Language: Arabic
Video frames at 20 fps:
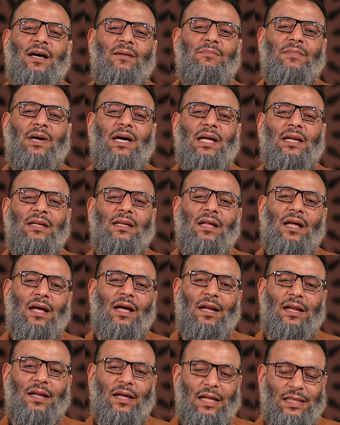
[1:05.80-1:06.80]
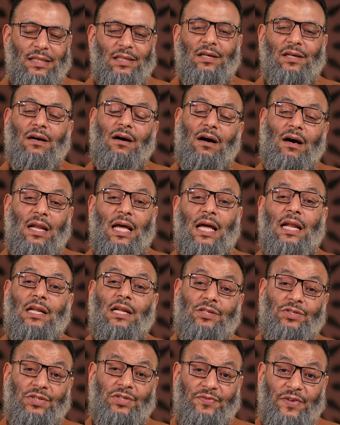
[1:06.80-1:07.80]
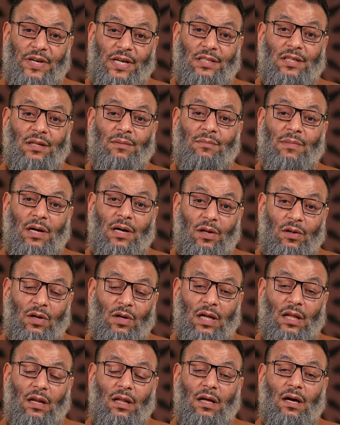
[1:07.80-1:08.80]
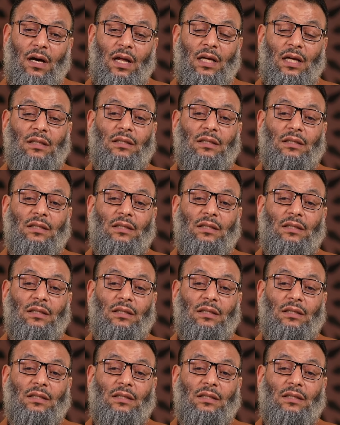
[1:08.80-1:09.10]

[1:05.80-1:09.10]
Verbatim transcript: من الذي قال ان صفات المخلوق الخالق